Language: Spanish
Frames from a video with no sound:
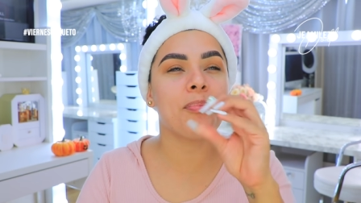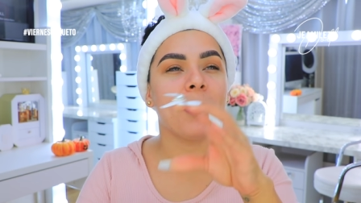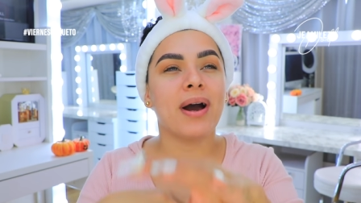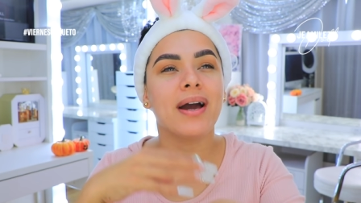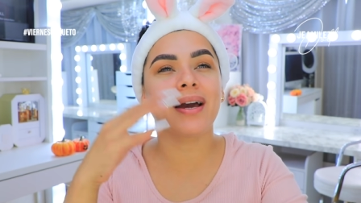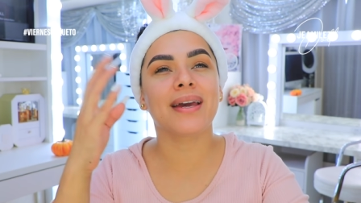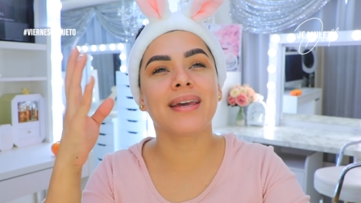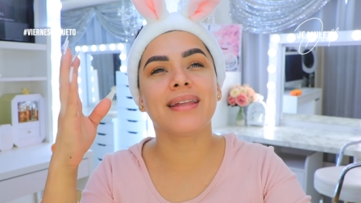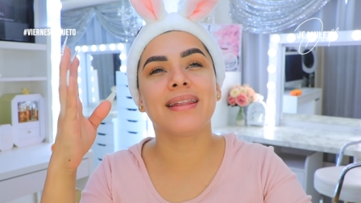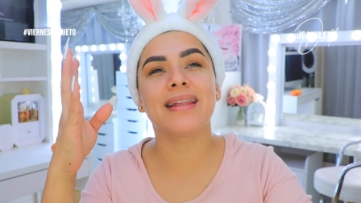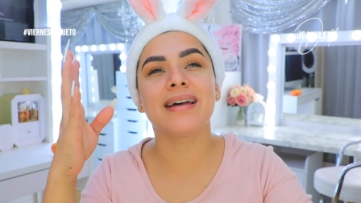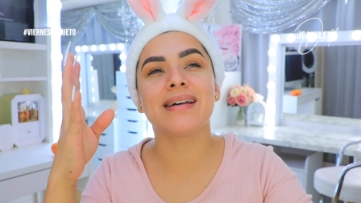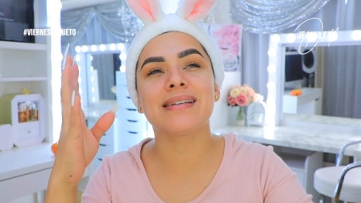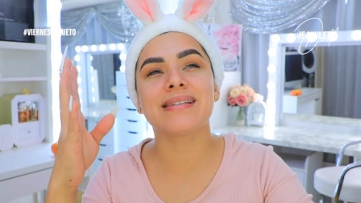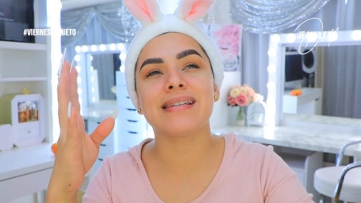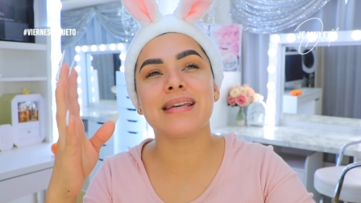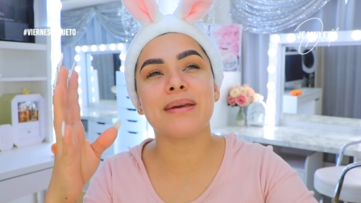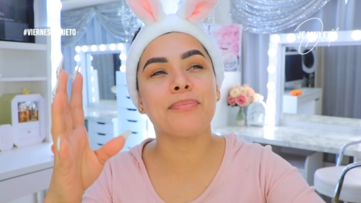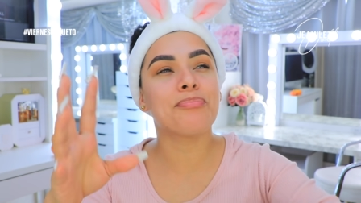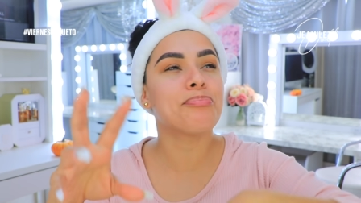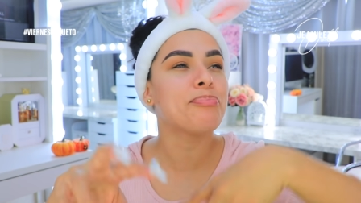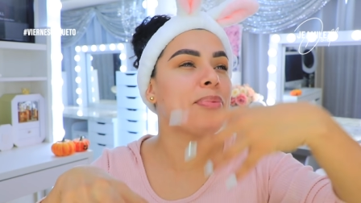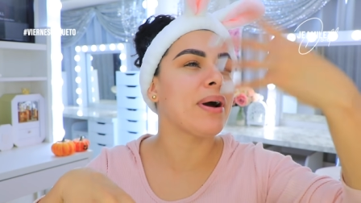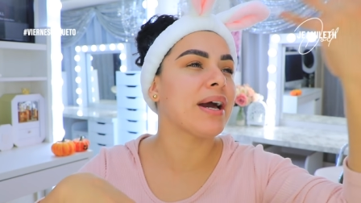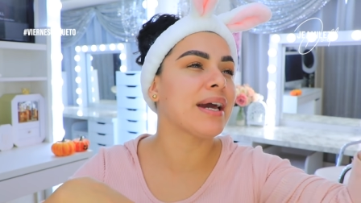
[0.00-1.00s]
páginas
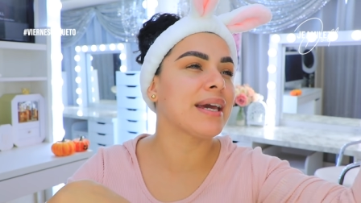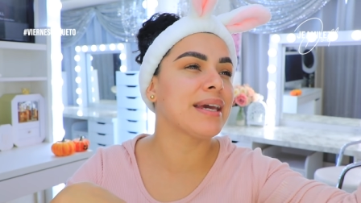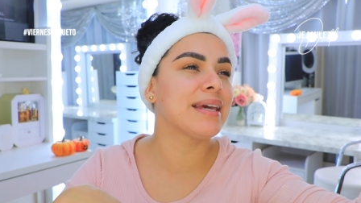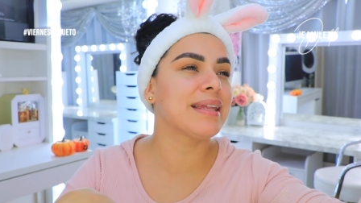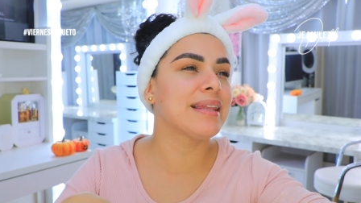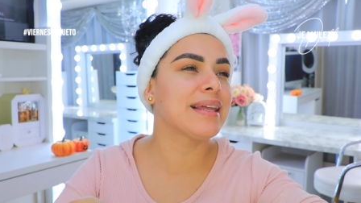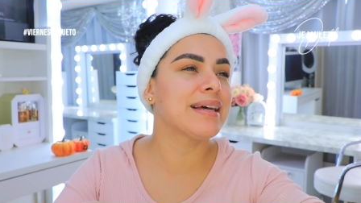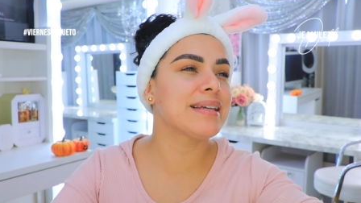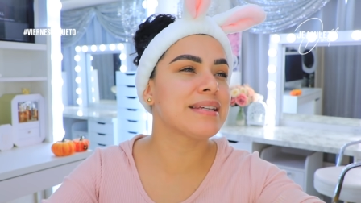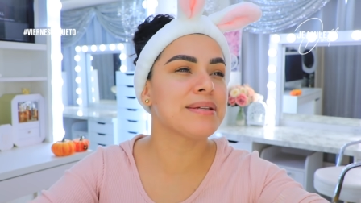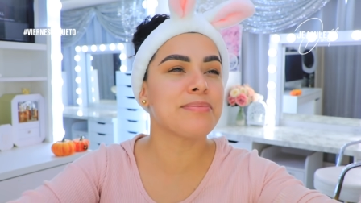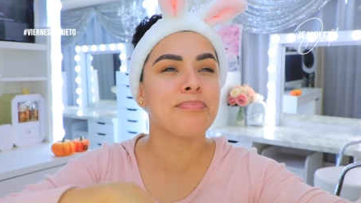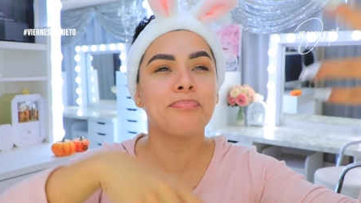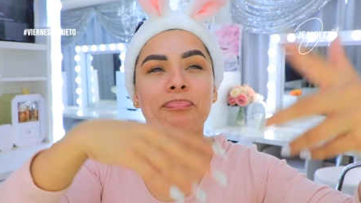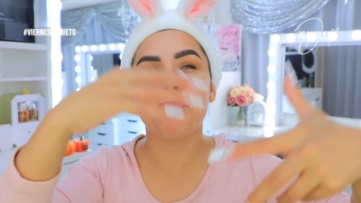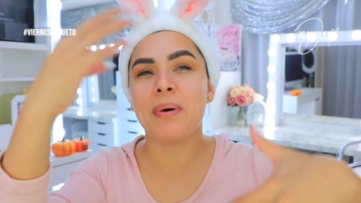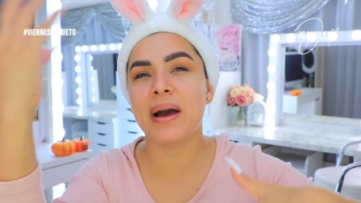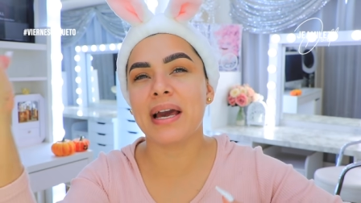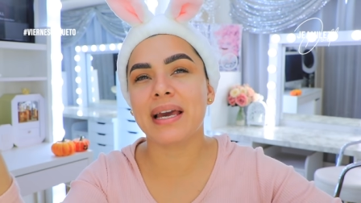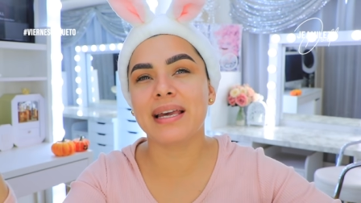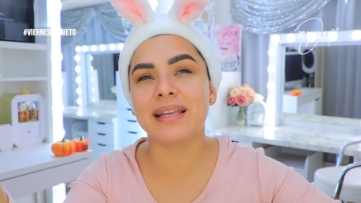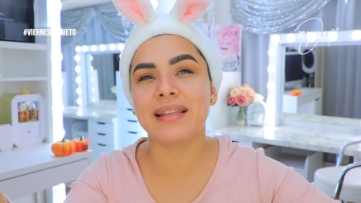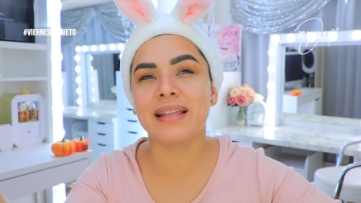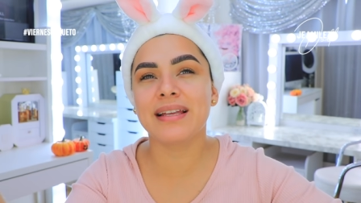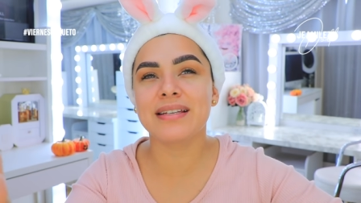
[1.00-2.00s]
y páginas y
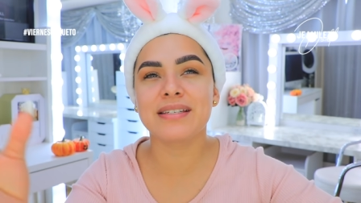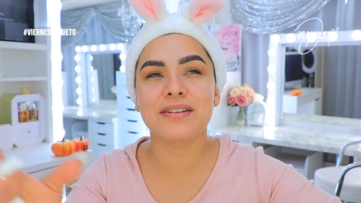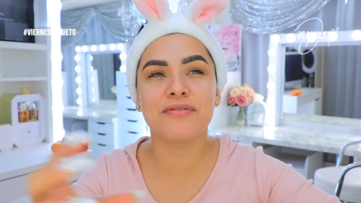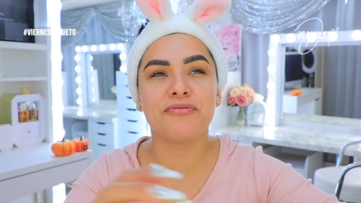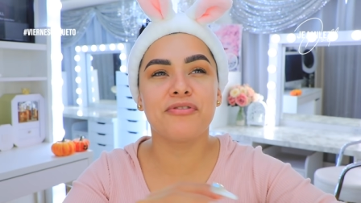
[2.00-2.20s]
páginas